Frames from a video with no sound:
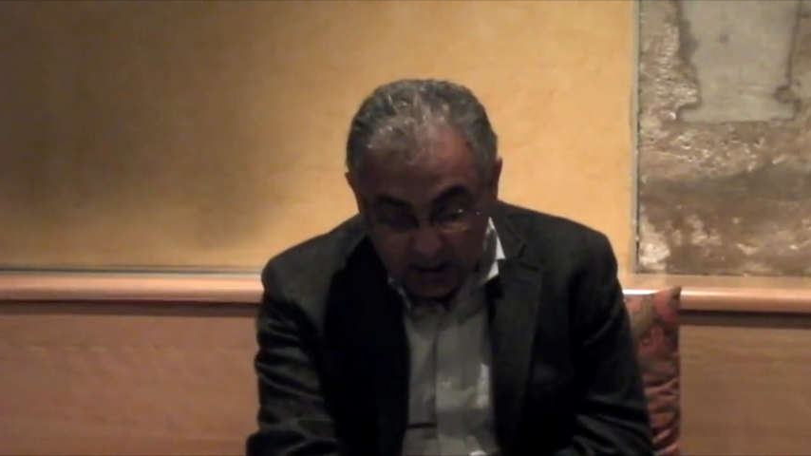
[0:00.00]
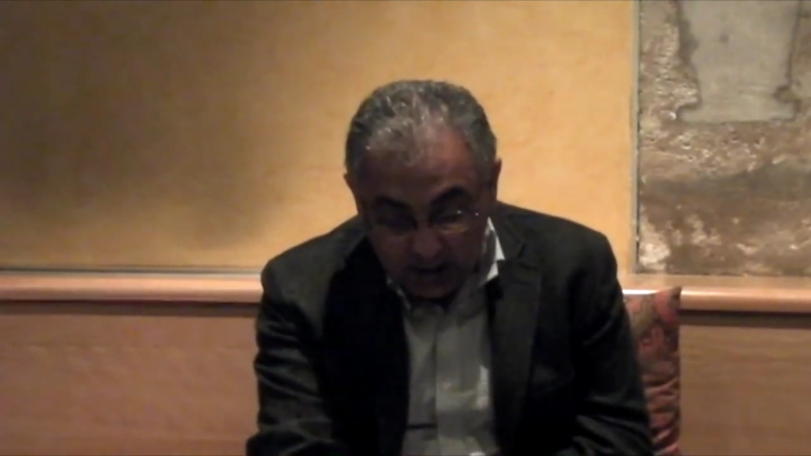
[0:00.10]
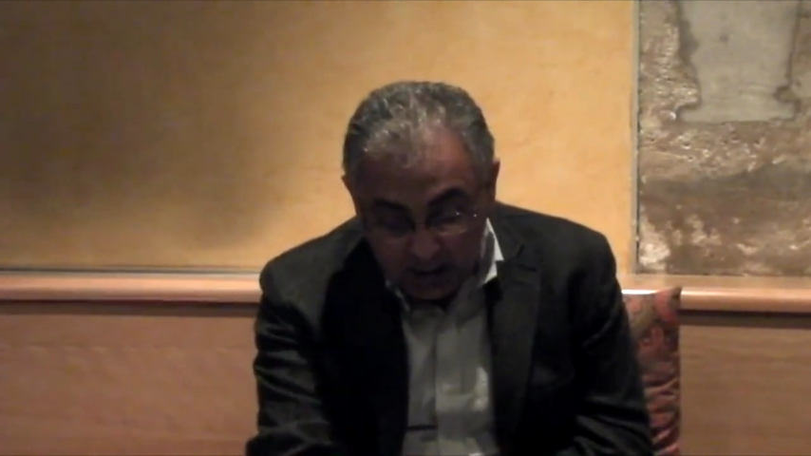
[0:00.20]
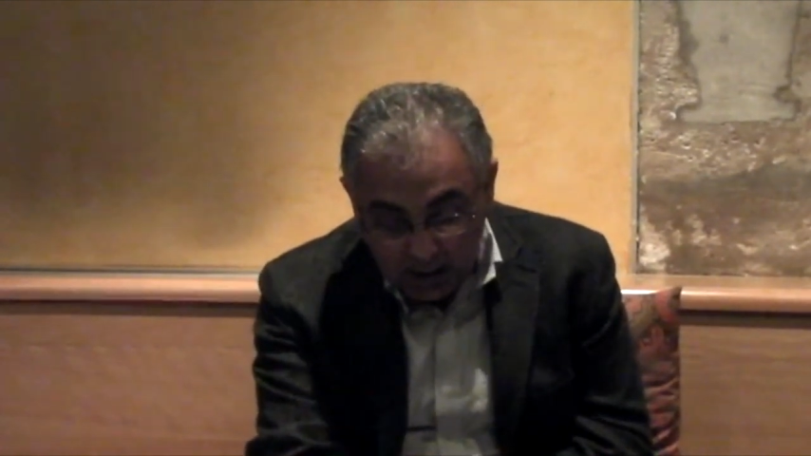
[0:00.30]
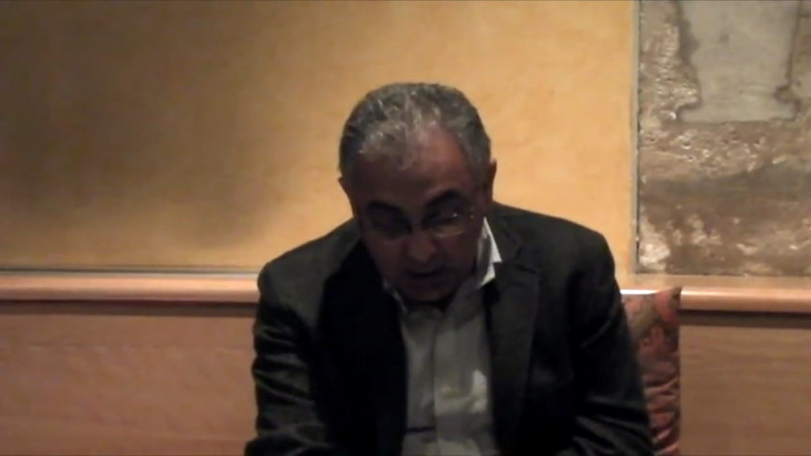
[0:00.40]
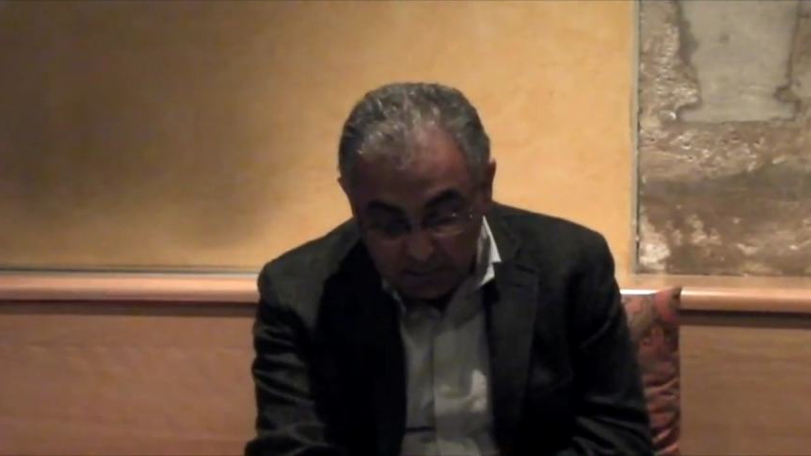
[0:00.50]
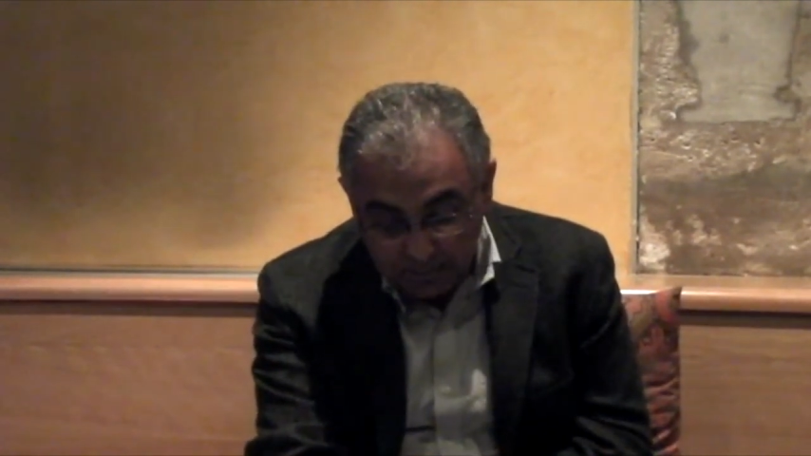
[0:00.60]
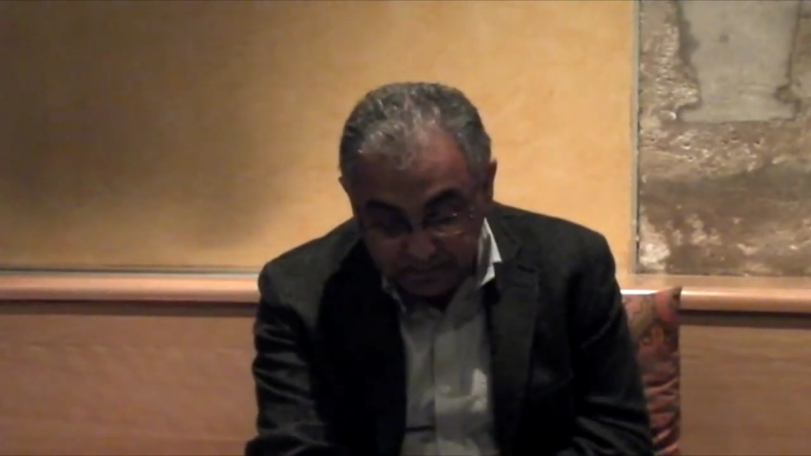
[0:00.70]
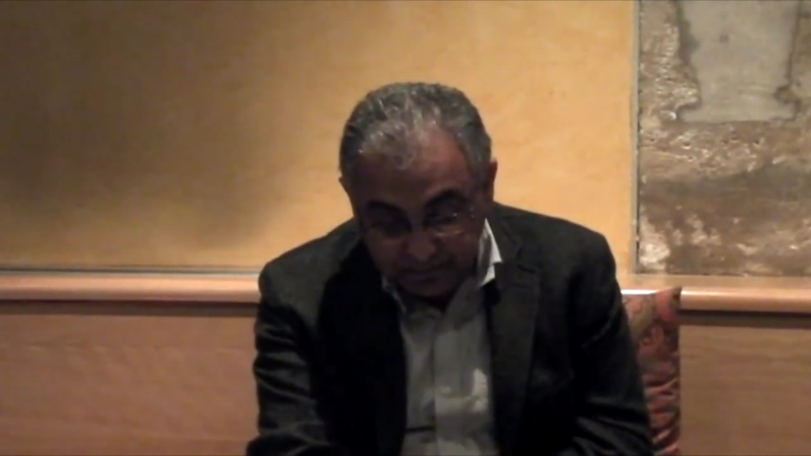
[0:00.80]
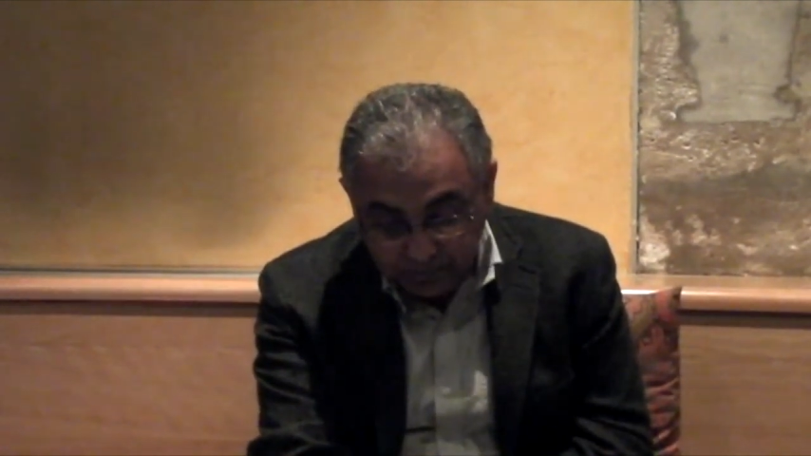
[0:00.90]
Et
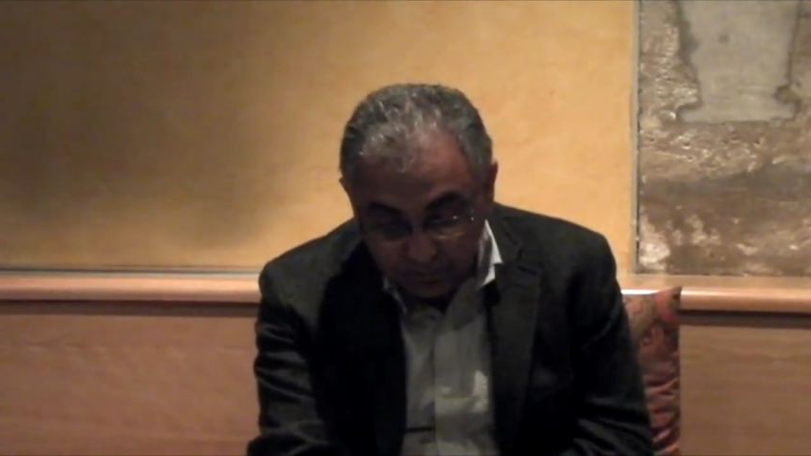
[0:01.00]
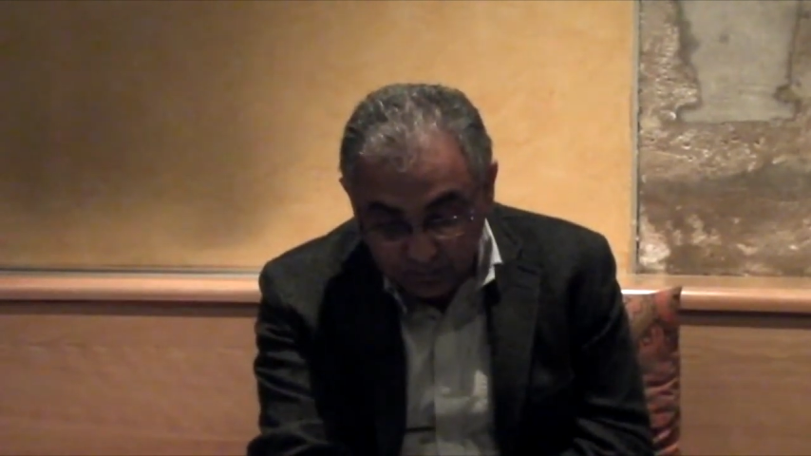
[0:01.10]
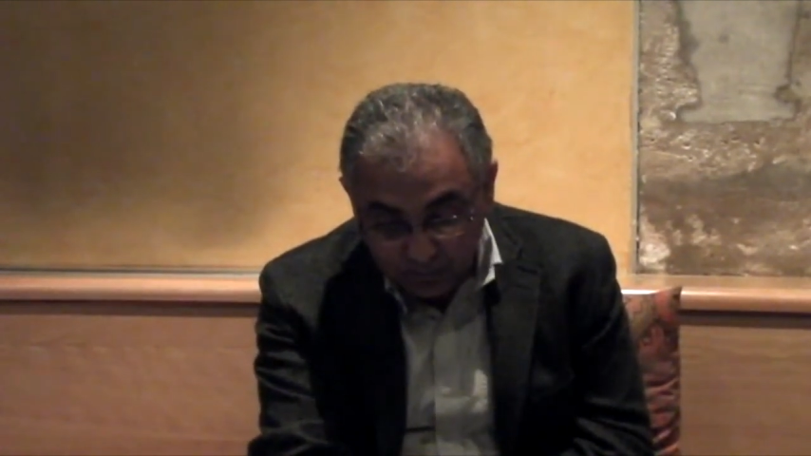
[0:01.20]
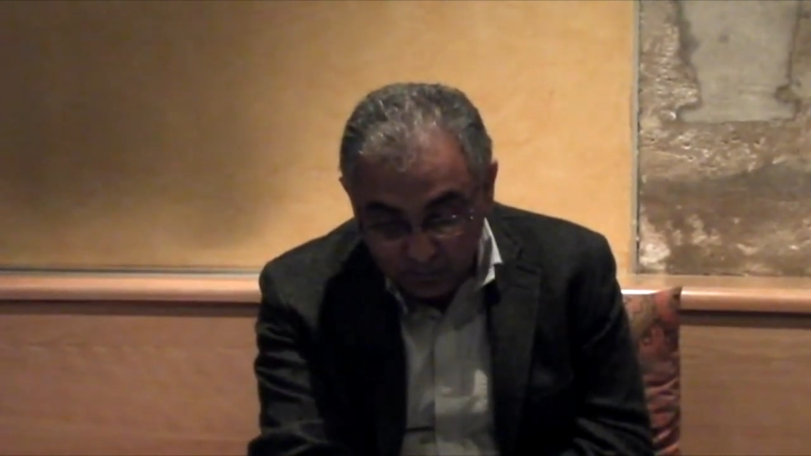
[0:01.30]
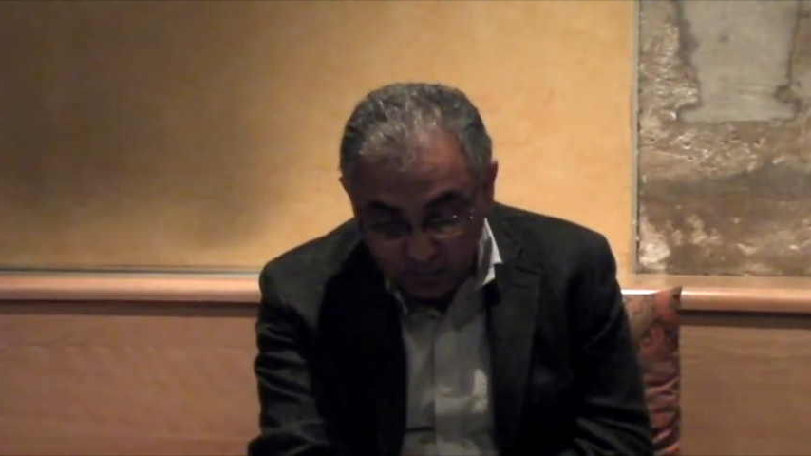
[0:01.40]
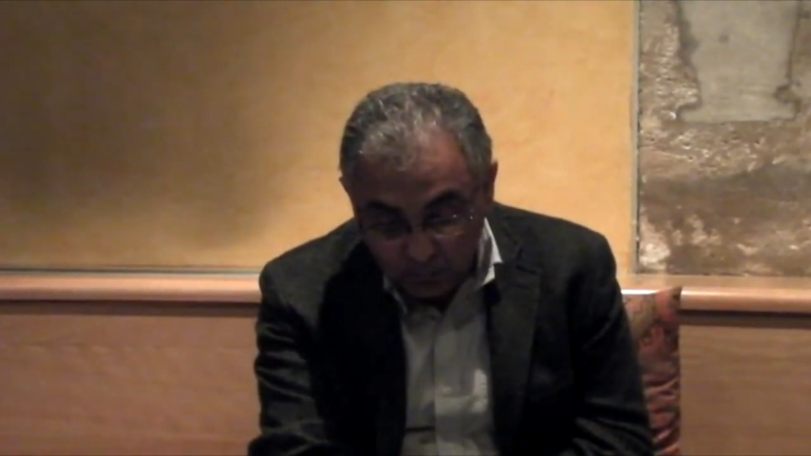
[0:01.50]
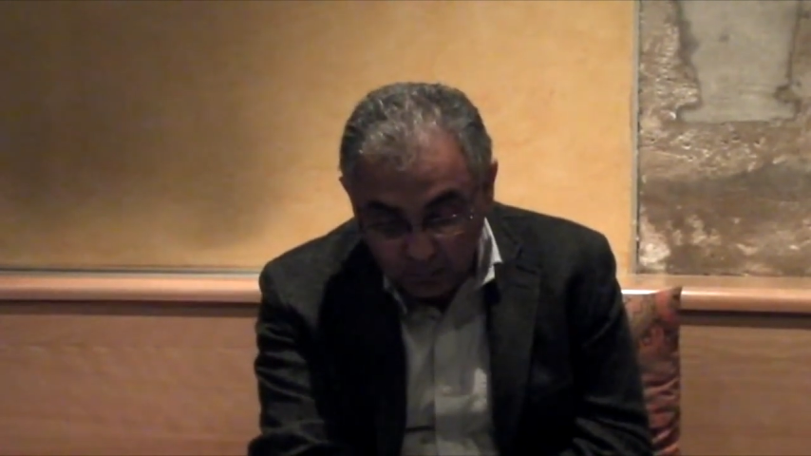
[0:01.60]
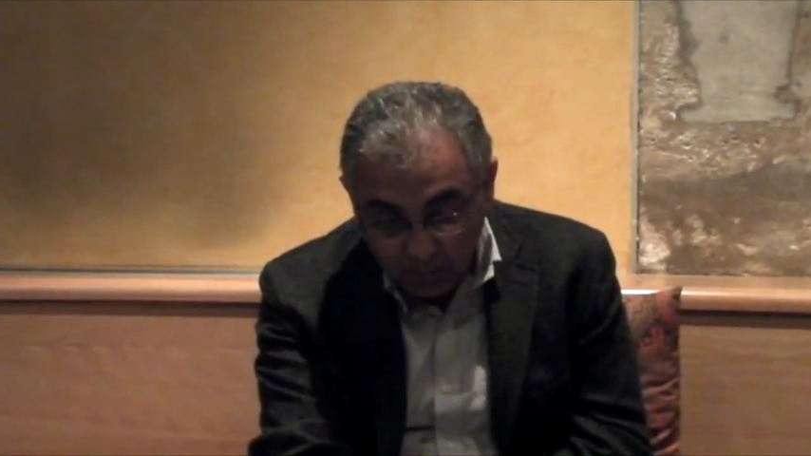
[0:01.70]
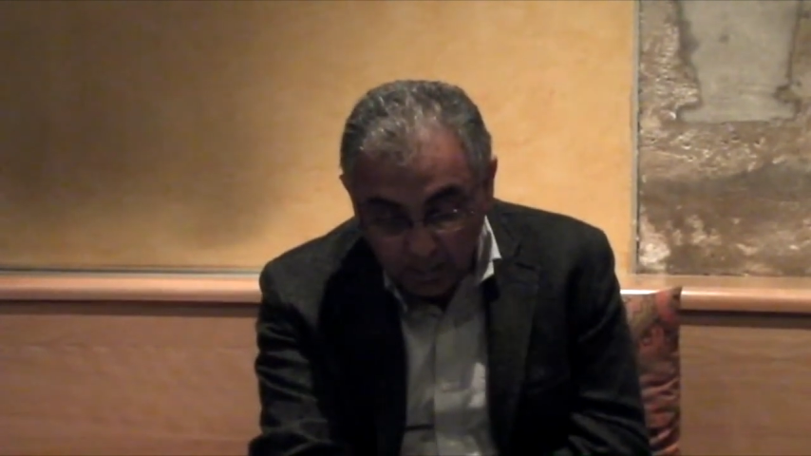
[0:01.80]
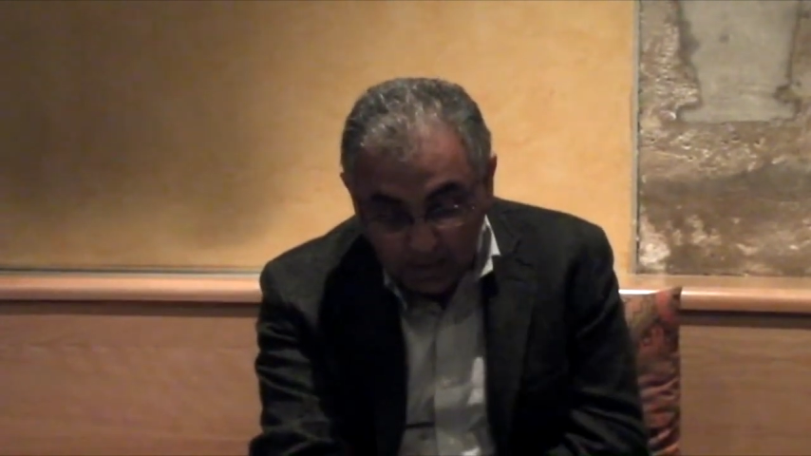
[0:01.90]

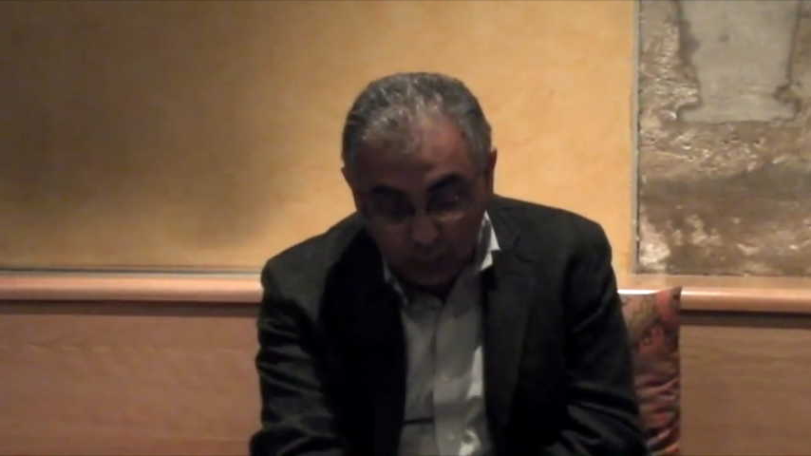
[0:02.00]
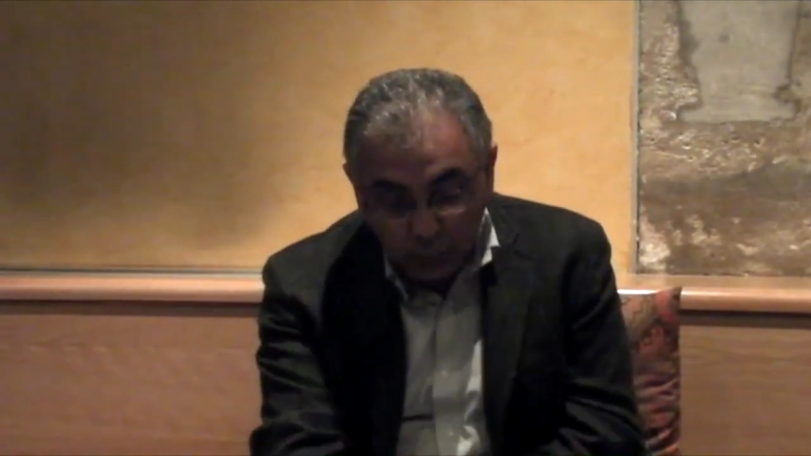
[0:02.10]
tout